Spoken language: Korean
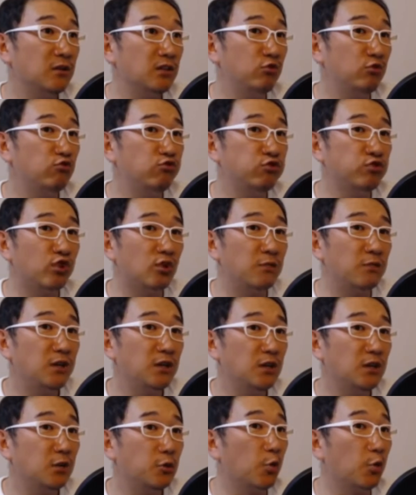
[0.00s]
이 두
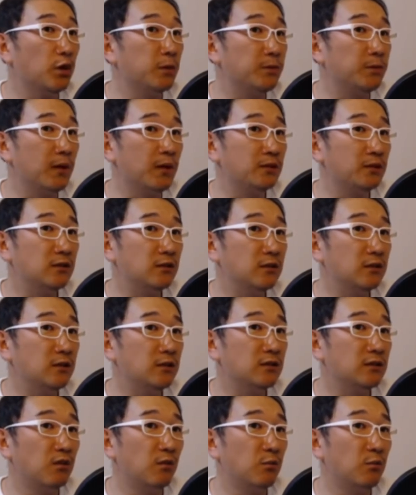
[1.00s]
점이 고립되는
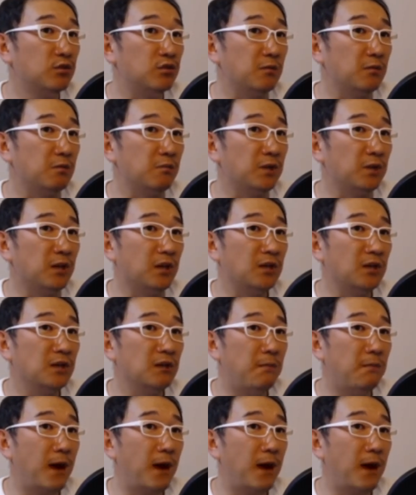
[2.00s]
그런 모습입니다.